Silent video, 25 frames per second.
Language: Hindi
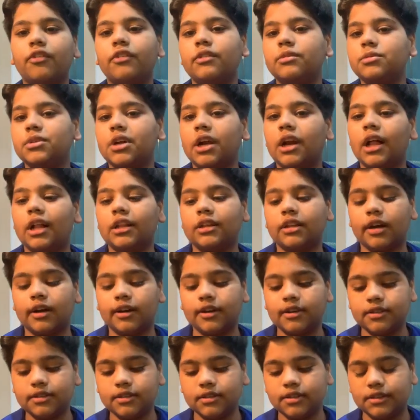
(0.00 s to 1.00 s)
फिल्म जो डालता
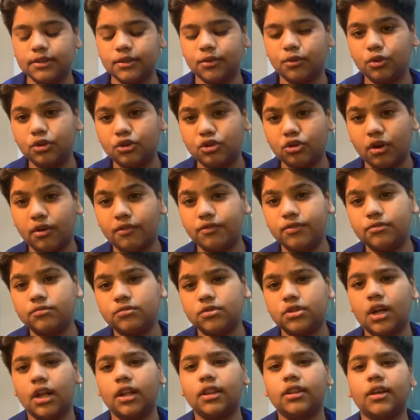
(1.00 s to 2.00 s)
अगर कोई शॉर्ट
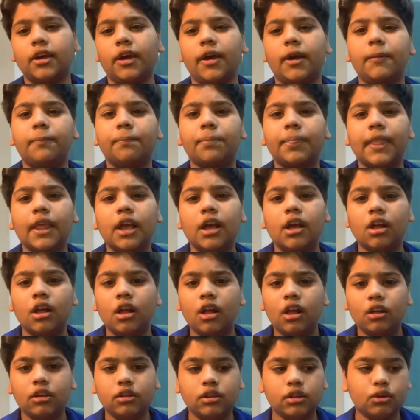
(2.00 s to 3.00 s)
फिल्म डालता है
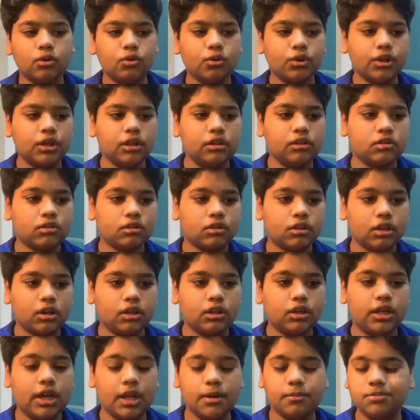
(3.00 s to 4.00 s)
या कोई
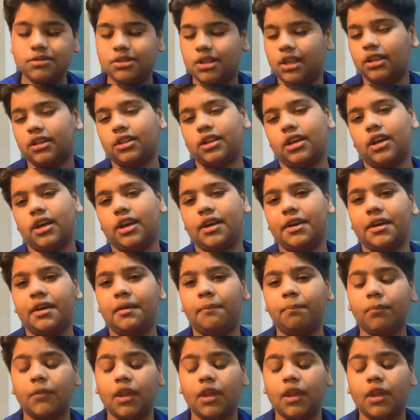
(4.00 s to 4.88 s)
टिप्स देता है